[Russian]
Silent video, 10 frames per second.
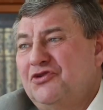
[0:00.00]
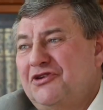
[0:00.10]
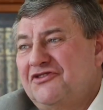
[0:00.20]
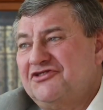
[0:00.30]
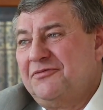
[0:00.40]
он
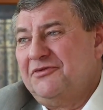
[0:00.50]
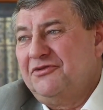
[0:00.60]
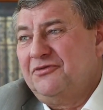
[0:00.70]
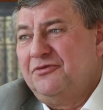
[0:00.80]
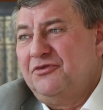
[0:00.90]
играл в
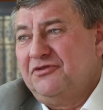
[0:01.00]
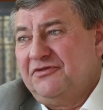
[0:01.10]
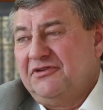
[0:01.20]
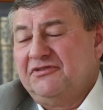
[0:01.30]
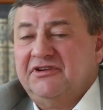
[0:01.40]
шахматы, он любил
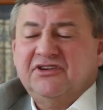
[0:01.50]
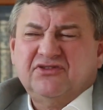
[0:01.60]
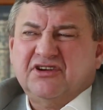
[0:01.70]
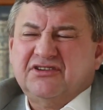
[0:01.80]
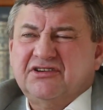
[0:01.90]
А я
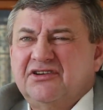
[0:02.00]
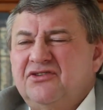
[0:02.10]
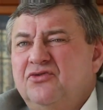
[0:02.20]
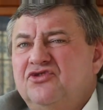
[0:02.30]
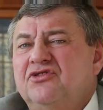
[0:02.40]
как-то так
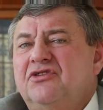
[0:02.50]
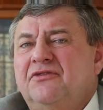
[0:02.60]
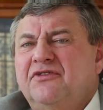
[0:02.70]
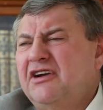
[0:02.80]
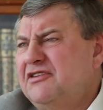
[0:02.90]
не очень
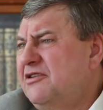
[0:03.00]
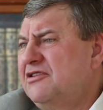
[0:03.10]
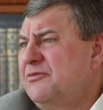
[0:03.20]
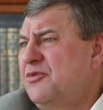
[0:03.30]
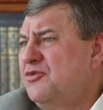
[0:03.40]
играл. В карты,
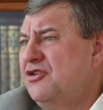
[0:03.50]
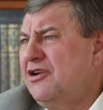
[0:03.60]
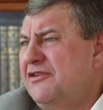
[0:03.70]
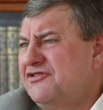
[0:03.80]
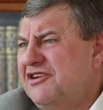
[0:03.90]
когда, помню,
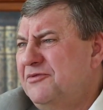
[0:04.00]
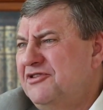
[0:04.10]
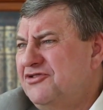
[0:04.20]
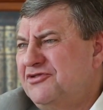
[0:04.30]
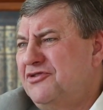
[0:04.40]
играл, а в шахматы
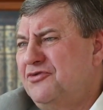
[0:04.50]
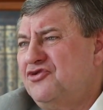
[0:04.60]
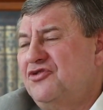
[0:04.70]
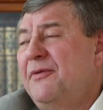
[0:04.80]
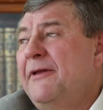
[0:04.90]
что-то не
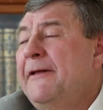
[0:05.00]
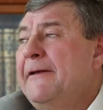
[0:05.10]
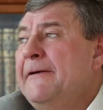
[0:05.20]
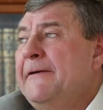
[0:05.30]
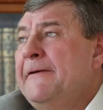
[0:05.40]
очень.
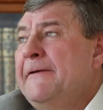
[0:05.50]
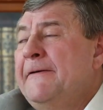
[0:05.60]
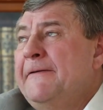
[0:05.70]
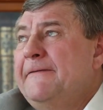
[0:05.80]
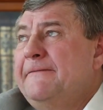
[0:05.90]

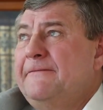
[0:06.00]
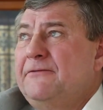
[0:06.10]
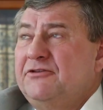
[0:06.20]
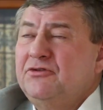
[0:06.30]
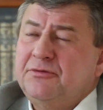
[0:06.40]

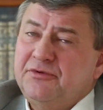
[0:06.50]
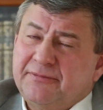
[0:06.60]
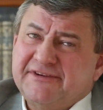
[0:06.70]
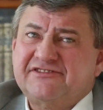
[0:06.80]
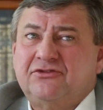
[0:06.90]
Вот. И он любил
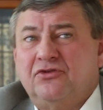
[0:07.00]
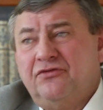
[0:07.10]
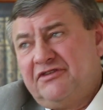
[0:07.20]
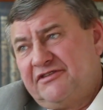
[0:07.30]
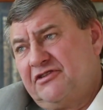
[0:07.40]

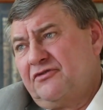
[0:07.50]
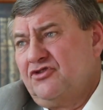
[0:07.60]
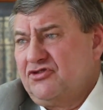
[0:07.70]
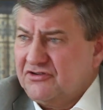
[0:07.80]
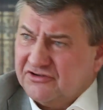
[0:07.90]
обосновывать Александр
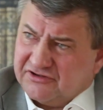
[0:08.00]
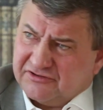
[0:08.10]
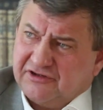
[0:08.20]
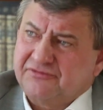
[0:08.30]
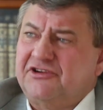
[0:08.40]
Иванович, что
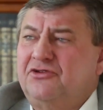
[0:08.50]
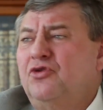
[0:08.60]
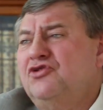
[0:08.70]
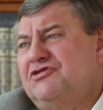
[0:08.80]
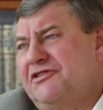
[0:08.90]
там, с
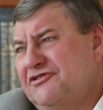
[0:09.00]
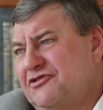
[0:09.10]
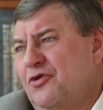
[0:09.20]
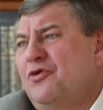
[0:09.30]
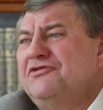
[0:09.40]
одной стороны, с
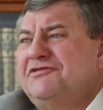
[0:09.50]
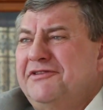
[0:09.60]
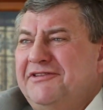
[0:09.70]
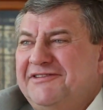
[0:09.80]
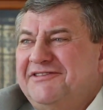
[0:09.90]
другой
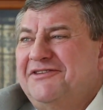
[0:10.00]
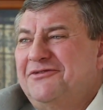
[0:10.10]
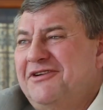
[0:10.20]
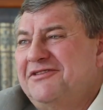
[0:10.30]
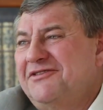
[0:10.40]
стороны, так сказать,
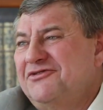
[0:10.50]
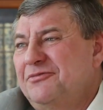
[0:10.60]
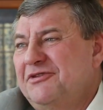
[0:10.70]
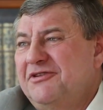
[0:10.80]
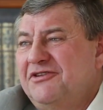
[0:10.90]
в конце все
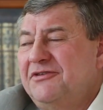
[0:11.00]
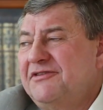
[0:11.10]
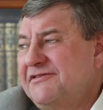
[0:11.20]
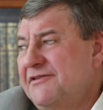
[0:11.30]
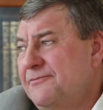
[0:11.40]
подойти,
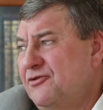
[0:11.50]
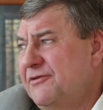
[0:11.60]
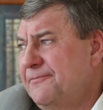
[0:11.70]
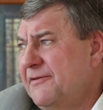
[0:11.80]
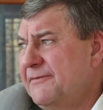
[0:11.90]
как сказать,
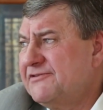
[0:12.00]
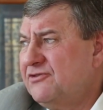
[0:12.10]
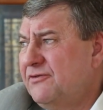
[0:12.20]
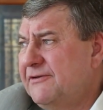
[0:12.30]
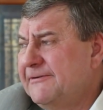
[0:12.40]
более
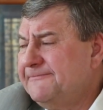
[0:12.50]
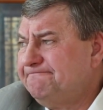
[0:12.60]
обоснованно.